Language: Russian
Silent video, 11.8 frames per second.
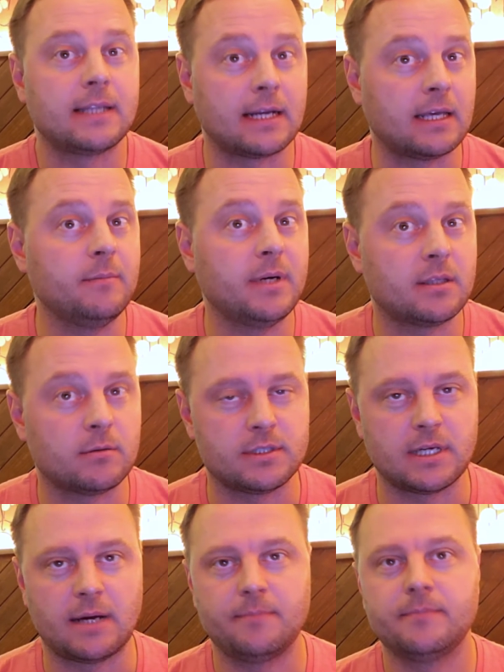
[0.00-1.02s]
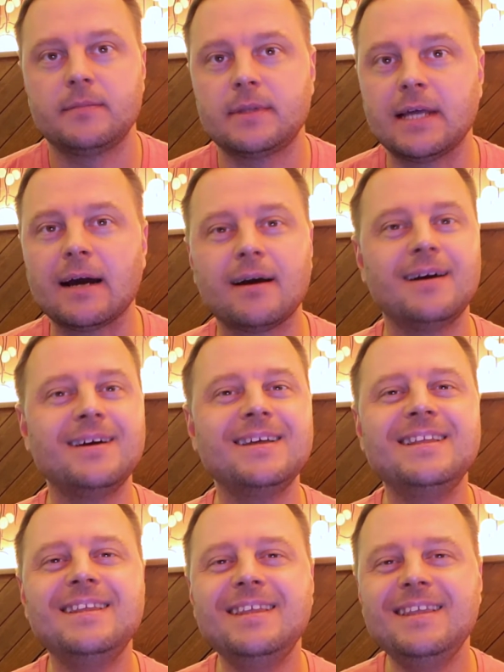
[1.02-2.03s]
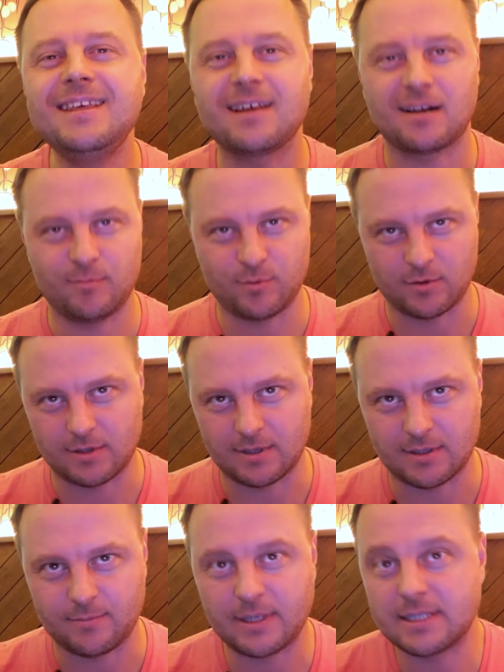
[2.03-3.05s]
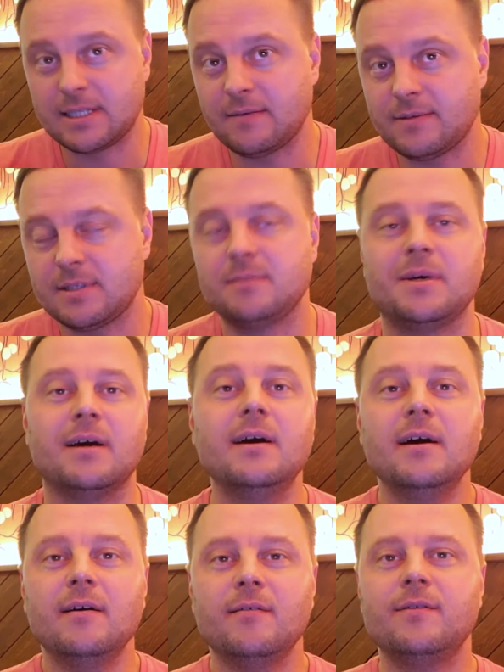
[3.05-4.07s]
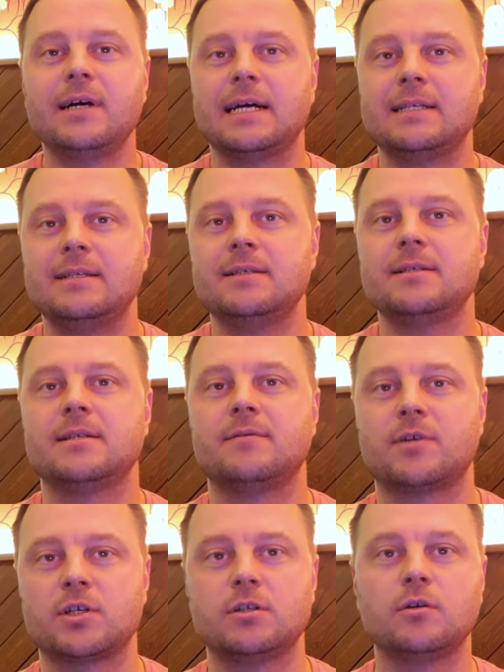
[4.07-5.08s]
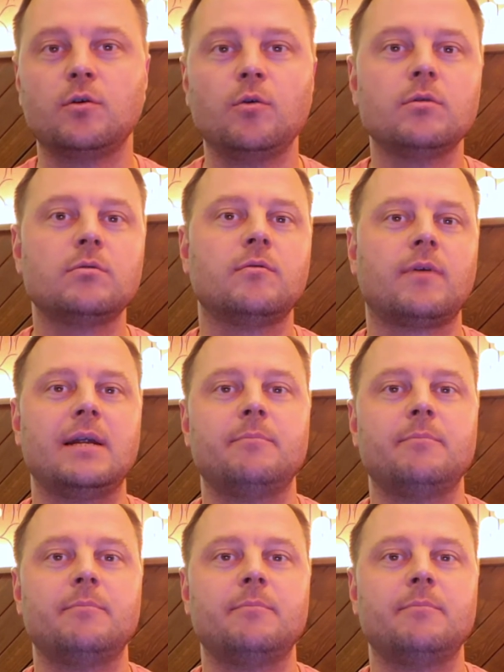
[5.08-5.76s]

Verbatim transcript: Дорогие мои друзья, так не работает. Представьте себе, вы хотите совершить гонку в ралли